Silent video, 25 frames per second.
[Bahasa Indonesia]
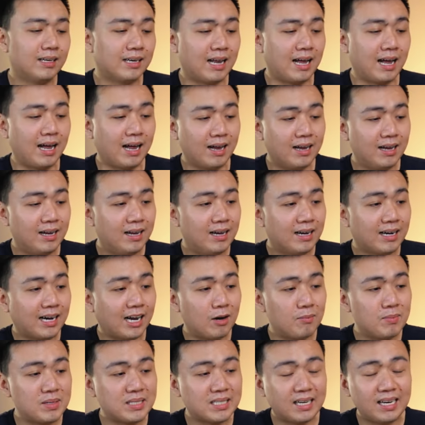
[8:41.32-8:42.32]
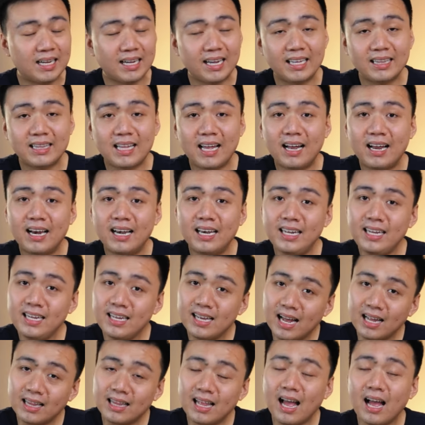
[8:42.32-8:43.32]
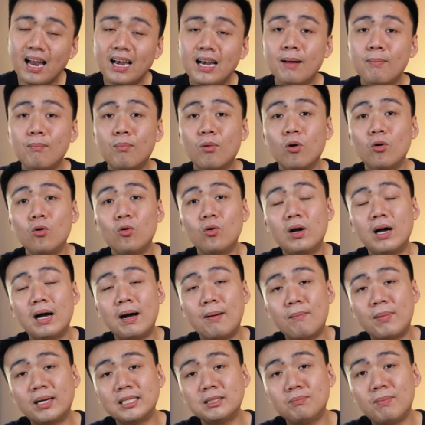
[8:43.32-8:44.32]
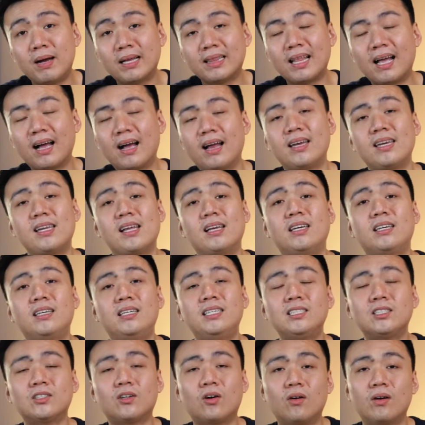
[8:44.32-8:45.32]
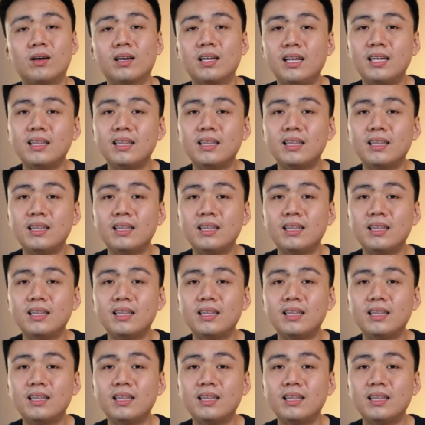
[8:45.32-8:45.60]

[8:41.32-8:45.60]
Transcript: Nah, kalau misalnya kita ngeliat ada produk emas batangan yang didiskon,